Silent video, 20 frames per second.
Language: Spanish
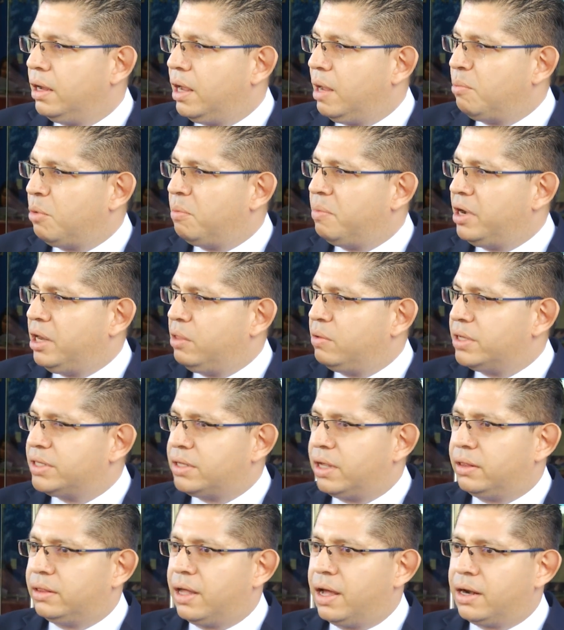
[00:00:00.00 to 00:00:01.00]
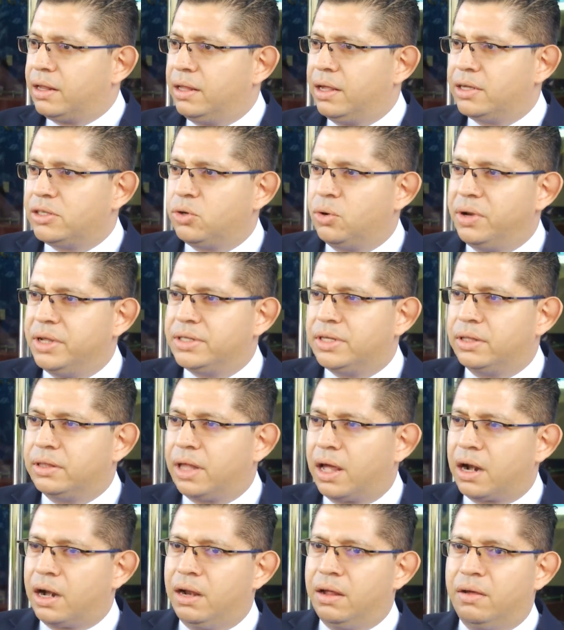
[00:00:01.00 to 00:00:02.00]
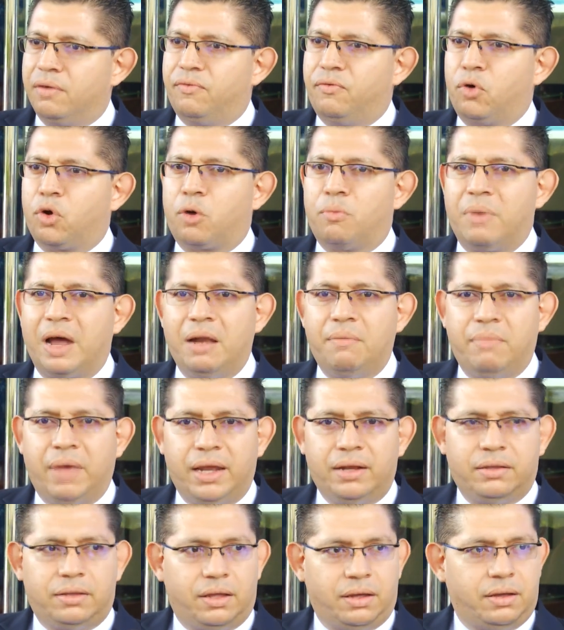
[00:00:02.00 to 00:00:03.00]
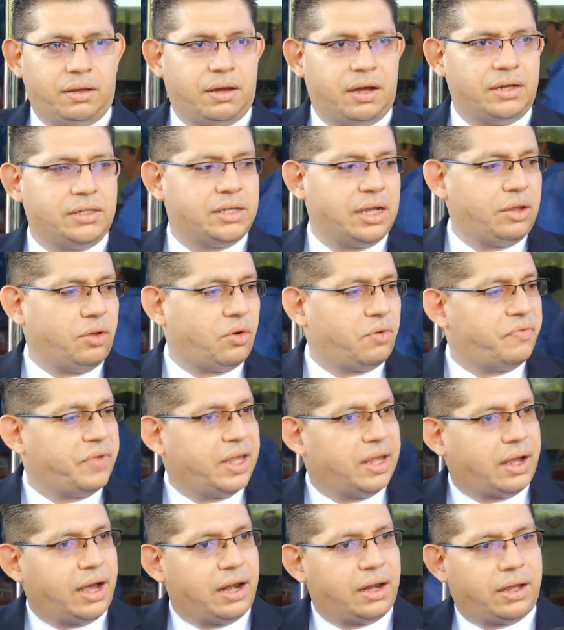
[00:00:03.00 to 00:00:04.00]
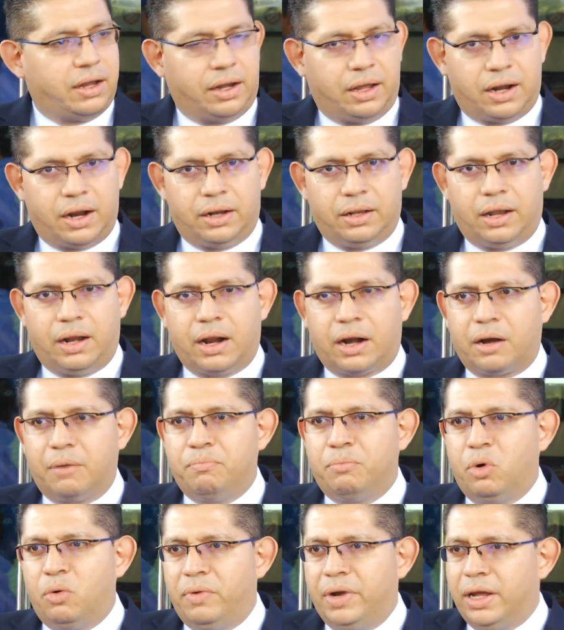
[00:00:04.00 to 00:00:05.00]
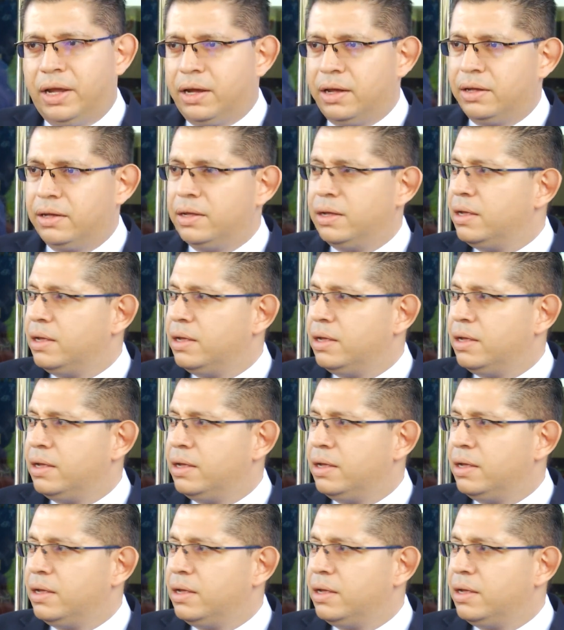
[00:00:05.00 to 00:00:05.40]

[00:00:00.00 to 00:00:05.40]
hemos venido esta tarde a solicitarle formalmente al señor fiscal general de la República